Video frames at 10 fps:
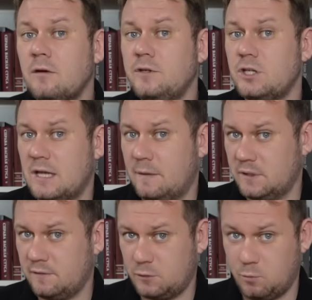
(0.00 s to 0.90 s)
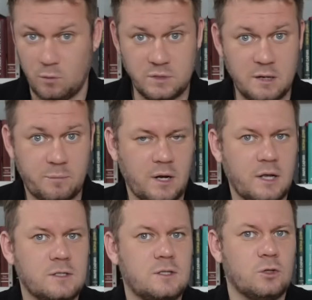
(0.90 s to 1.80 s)
внезапно вспомнили про
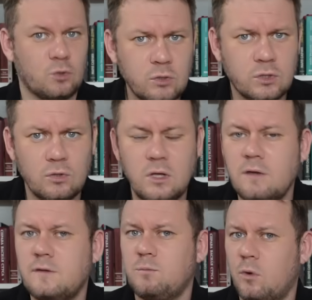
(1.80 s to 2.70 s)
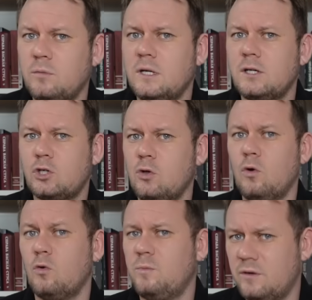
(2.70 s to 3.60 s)
Конституцию и вспомнили, что
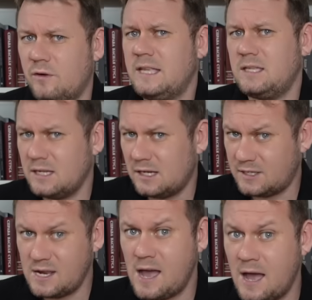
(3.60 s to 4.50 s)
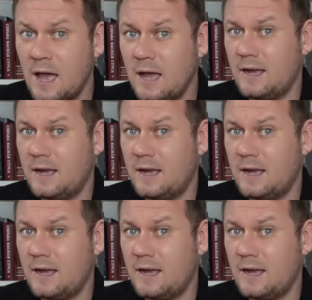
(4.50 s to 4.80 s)
убивать нельзя,